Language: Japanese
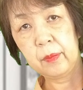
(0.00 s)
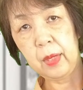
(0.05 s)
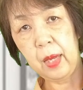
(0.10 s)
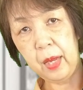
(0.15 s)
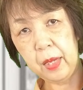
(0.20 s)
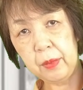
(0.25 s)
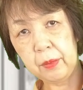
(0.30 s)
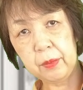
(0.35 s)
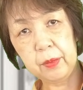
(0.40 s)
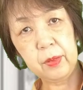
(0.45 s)

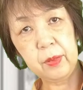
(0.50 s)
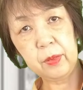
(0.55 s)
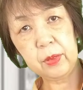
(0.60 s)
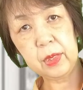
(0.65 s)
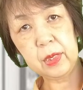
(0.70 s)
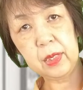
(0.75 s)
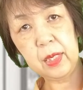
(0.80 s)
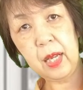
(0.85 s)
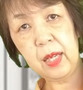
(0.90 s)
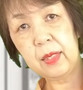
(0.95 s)
はいこ
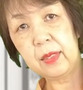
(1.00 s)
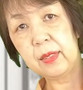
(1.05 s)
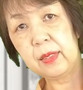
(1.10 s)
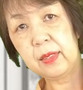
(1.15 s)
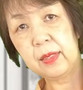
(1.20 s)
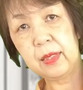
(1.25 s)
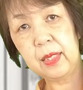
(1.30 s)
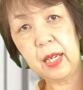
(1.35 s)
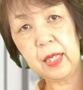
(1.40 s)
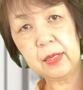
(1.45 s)
ちら
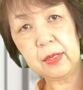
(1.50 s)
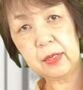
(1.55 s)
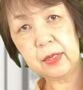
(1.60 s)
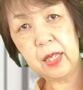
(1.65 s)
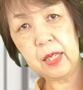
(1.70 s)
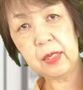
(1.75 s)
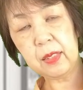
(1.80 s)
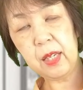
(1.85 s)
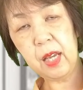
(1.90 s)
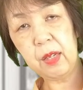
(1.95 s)
サイズ
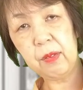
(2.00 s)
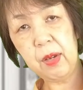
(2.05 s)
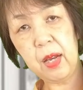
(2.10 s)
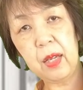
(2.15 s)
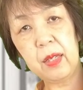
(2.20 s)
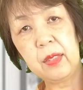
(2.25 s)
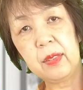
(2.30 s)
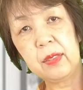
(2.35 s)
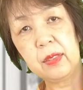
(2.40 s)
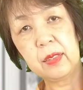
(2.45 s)
展開
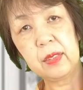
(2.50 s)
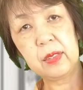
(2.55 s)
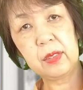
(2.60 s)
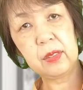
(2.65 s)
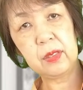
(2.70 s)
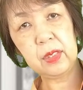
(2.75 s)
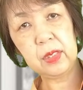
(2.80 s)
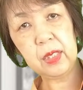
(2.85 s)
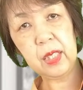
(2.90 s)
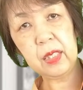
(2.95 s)
は
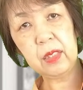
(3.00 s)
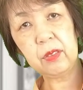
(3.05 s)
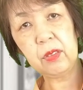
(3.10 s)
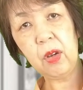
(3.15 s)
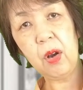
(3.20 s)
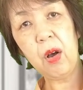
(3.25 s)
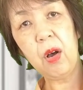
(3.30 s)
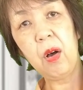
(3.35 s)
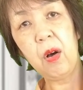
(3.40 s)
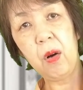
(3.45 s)
3L
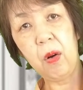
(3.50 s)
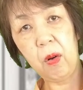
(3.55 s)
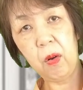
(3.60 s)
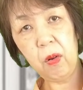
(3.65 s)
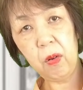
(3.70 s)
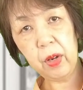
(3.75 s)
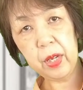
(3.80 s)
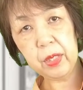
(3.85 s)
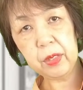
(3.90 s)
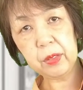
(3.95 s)
と
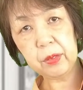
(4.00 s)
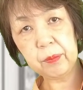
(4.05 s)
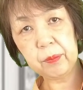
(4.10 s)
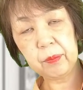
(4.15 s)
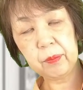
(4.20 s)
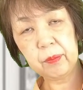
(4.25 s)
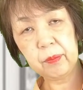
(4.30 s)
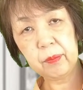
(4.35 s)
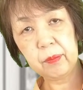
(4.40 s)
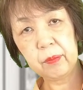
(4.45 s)
4L
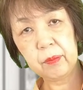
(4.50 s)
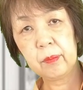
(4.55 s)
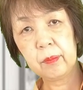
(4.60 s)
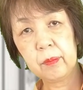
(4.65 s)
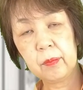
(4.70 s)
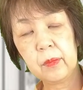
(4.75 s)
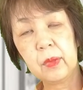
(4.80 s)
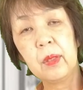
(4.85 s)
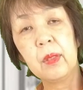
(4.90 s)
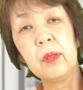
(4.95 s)

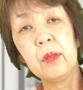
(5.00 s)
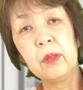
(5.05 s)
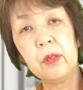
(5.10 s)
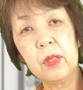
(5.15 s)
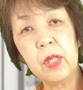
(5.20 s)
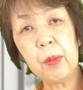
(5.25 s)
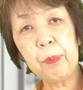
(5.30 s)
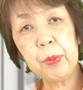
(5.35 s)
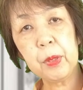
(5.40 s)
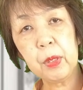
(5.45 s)

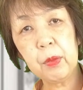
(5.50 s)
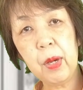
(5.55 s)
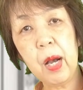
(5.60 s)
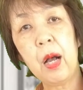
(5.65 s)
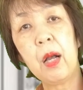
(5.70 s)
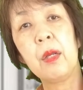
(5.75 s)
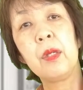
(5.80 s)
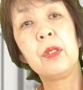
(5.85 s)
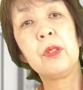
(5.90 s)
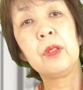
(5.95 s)
ふなぴー
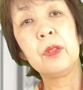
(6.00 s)
は